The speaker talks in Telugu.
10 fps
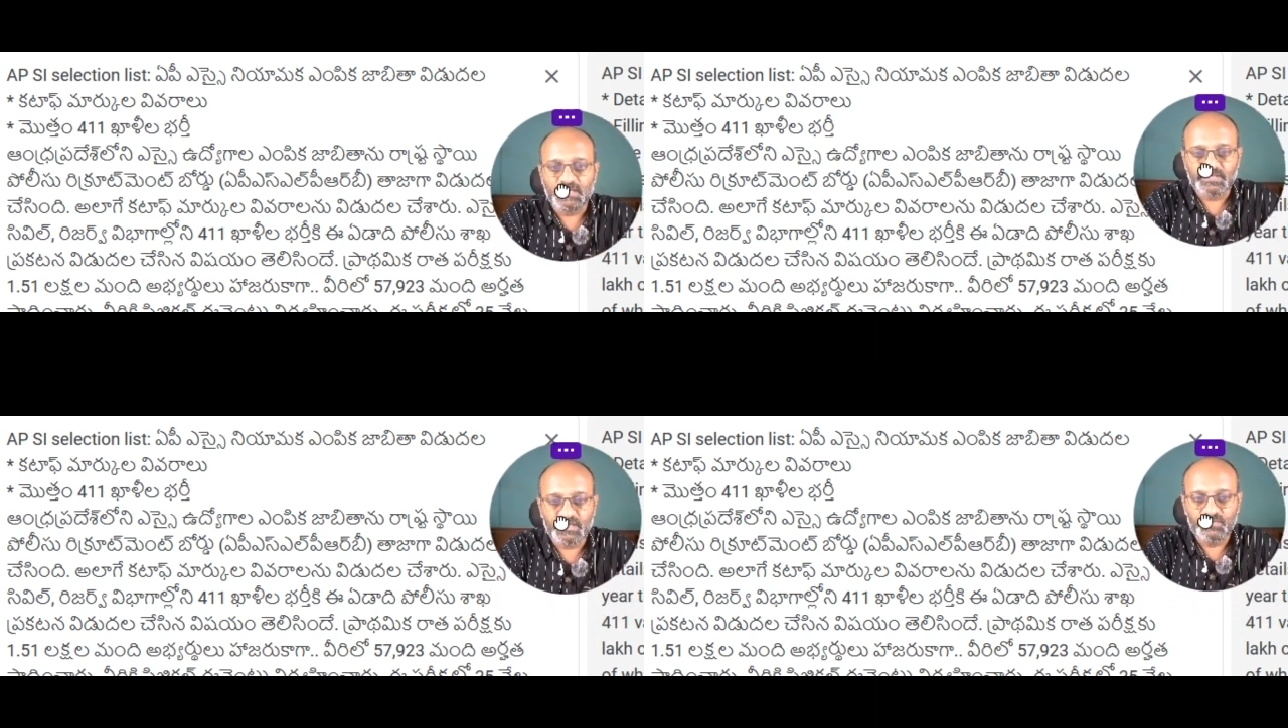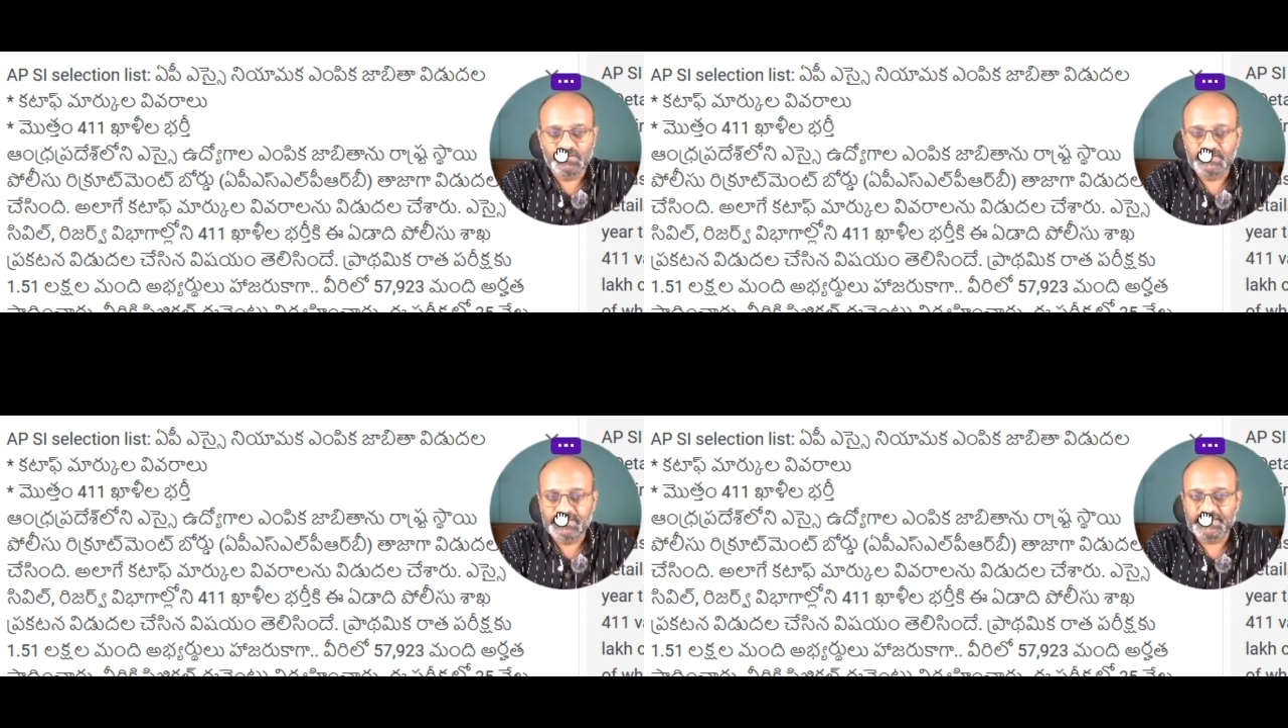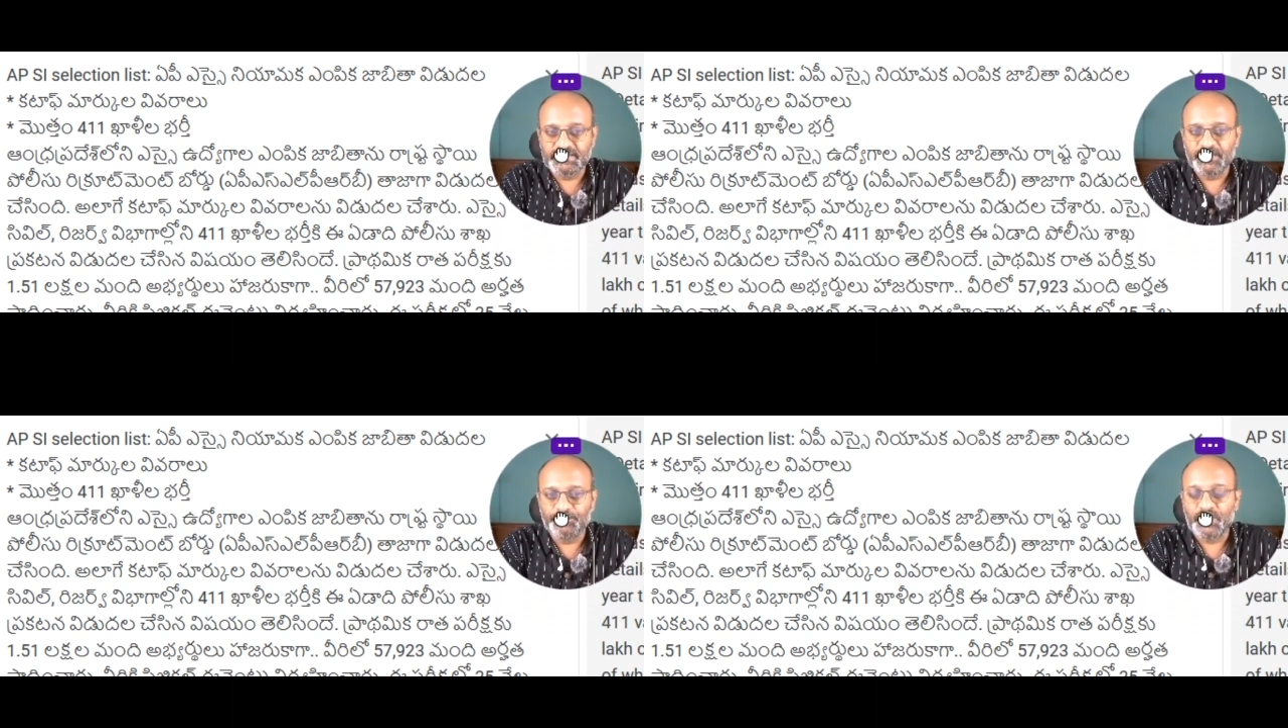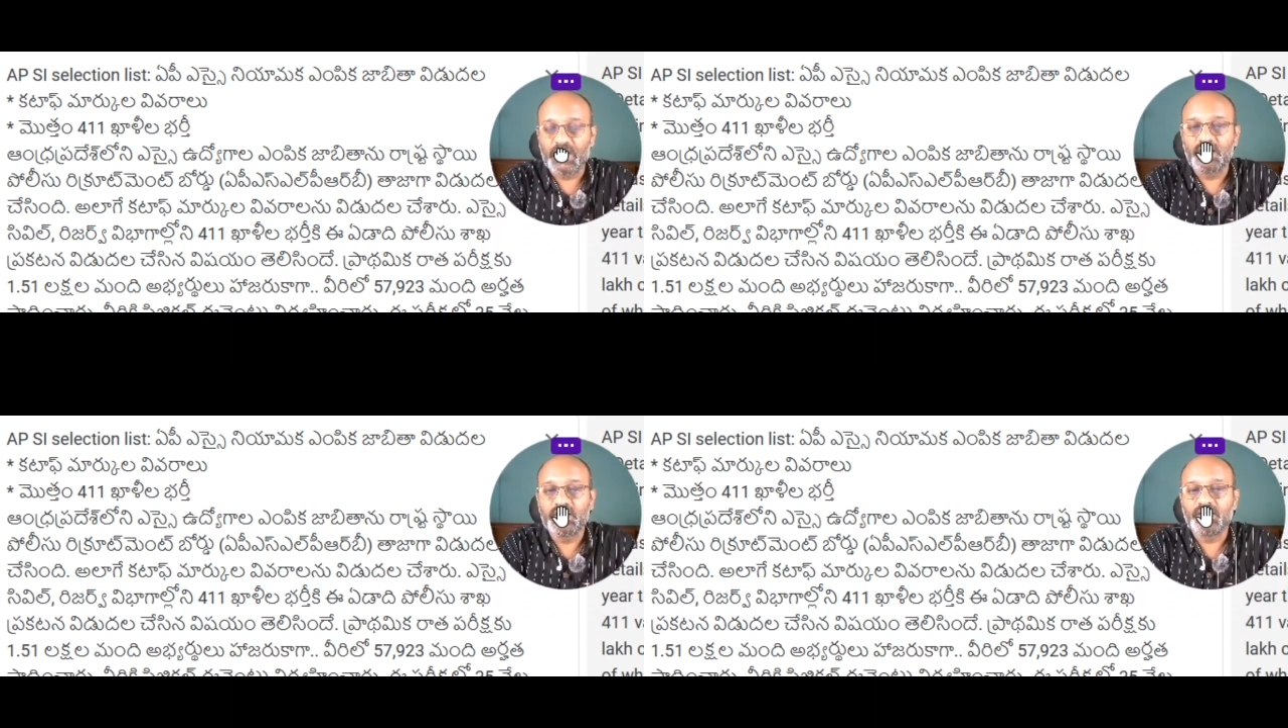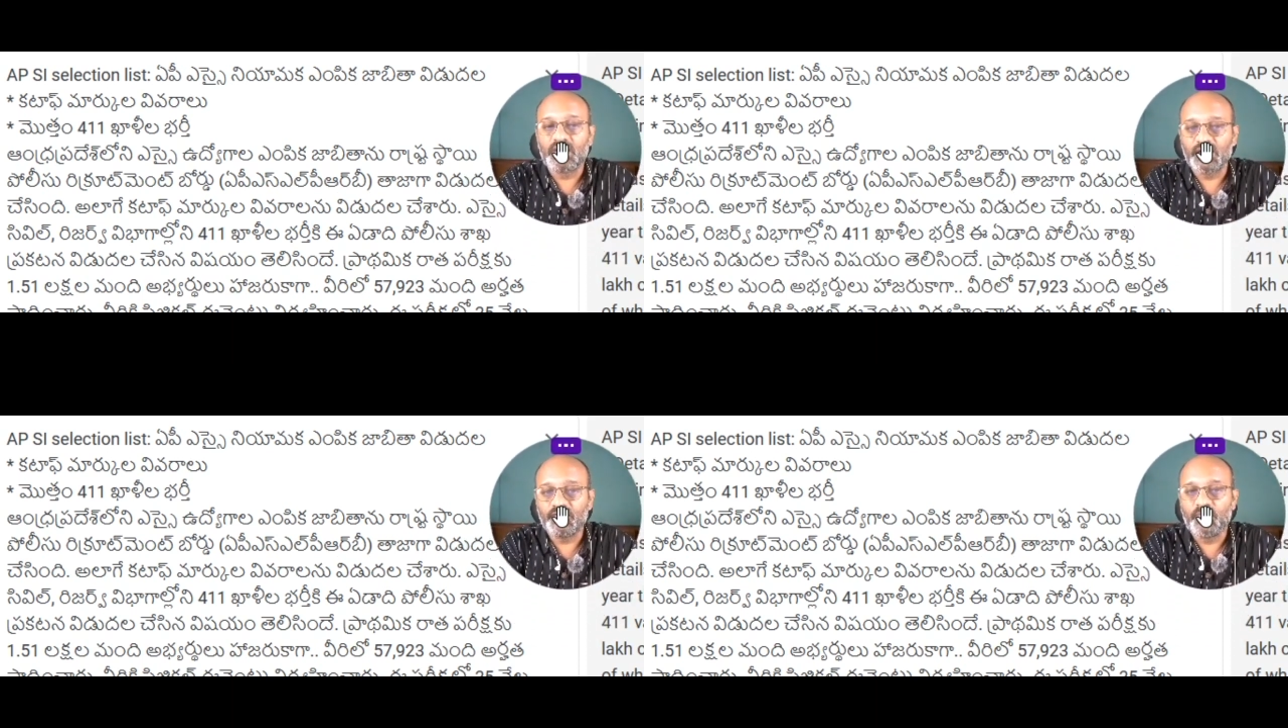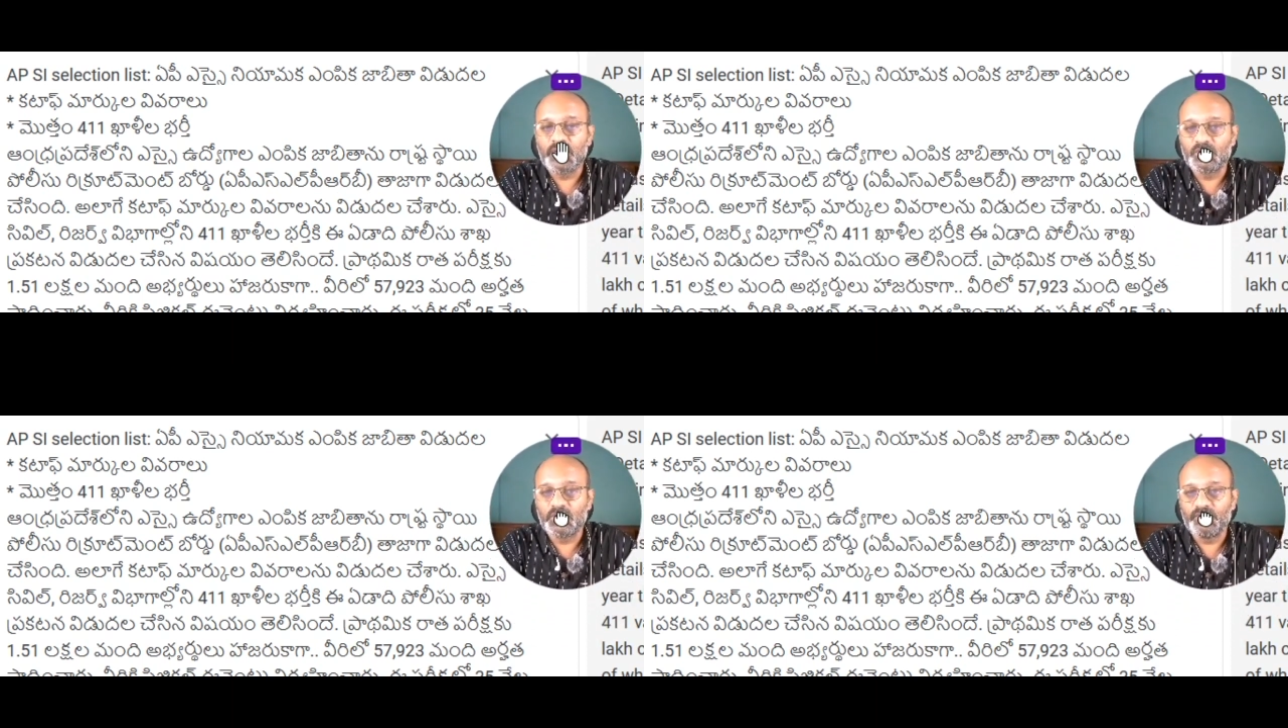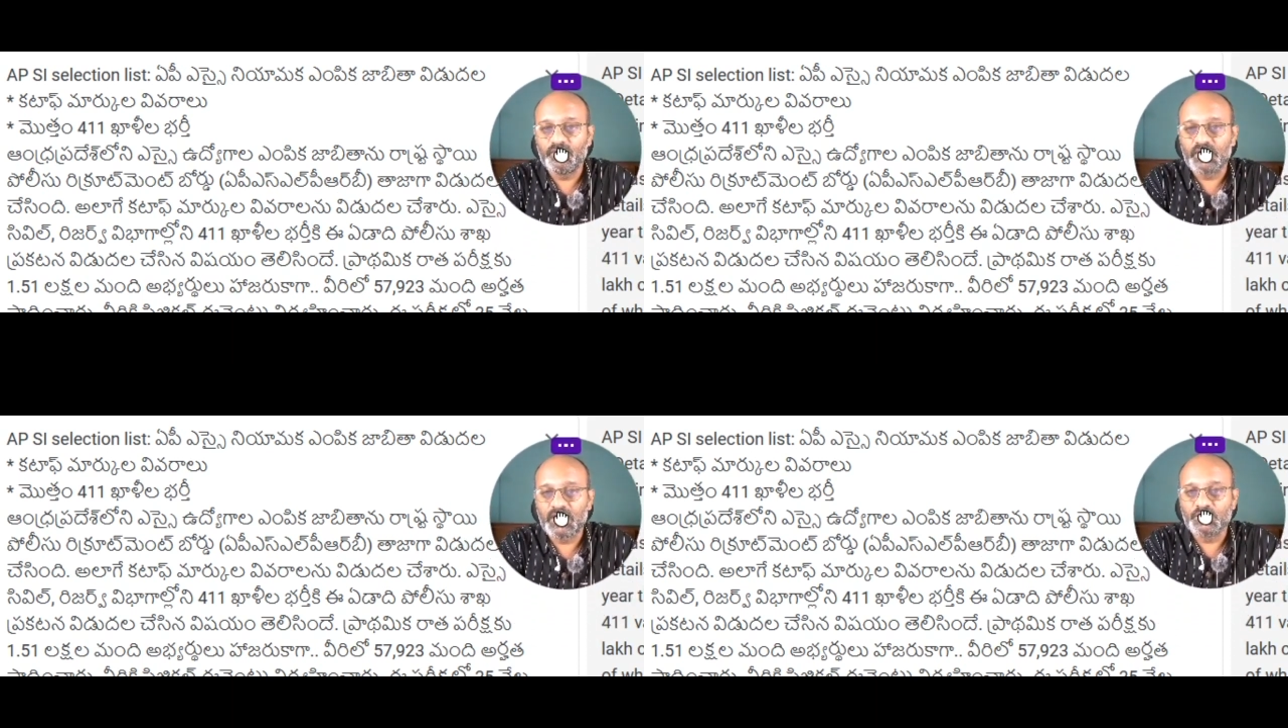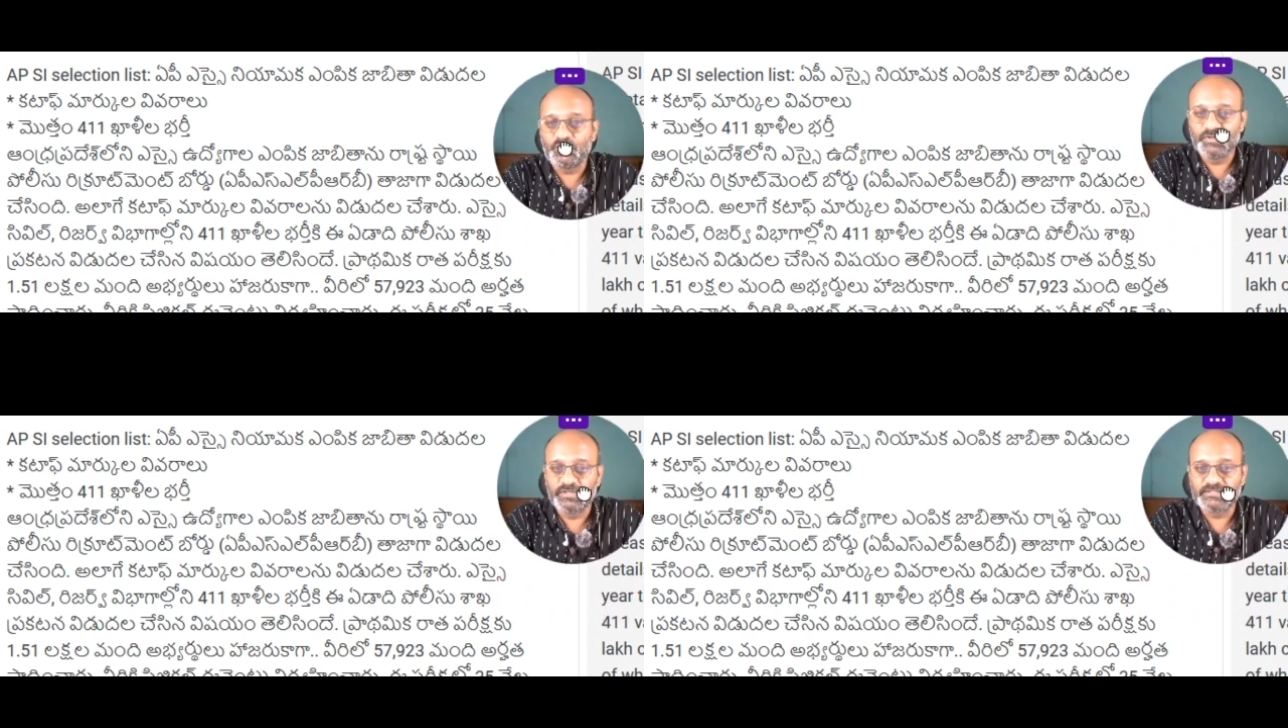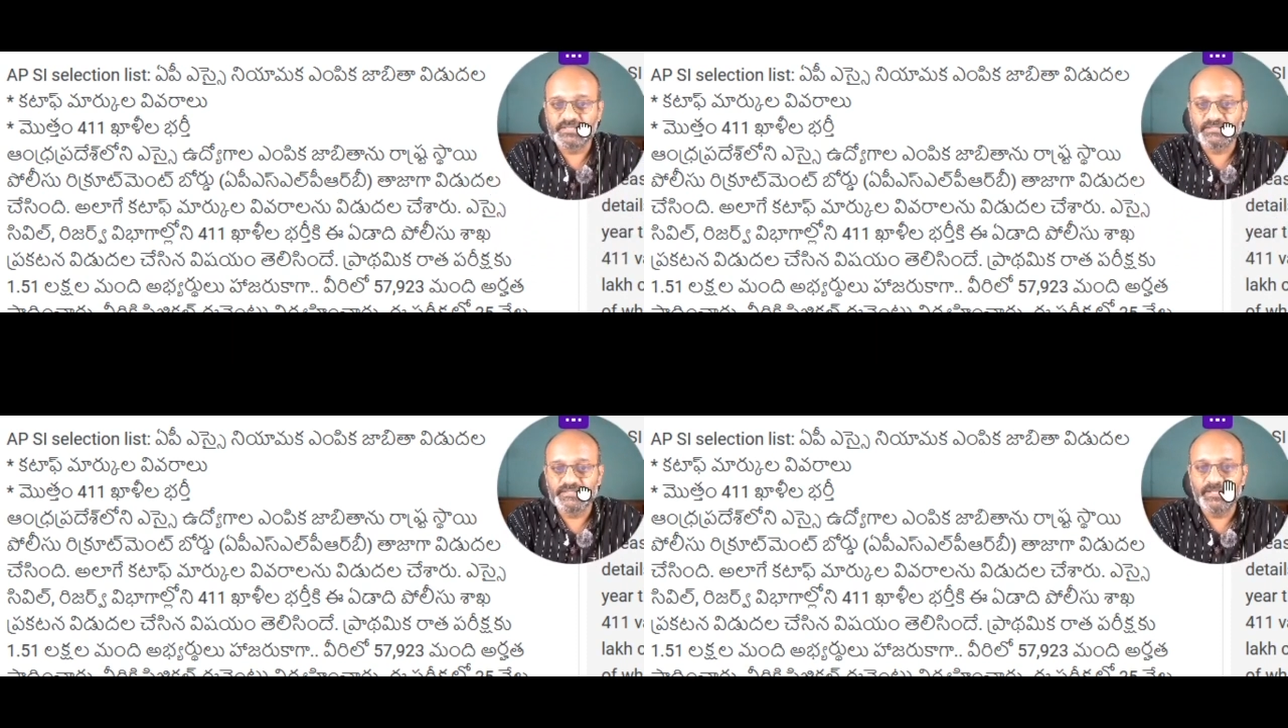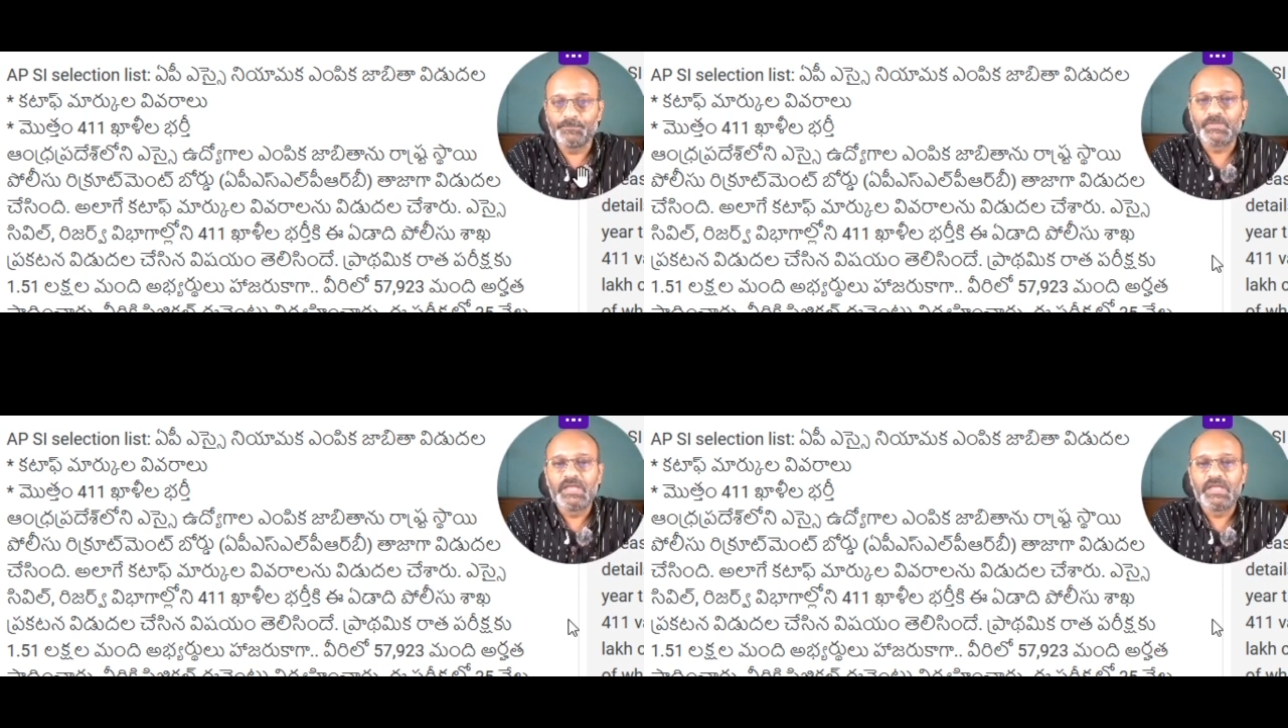తాజాగా విడుదల చేసింది అలాగే కట్ ఆఫ్ మార్కుల వివరాలను విడుదల చేసింది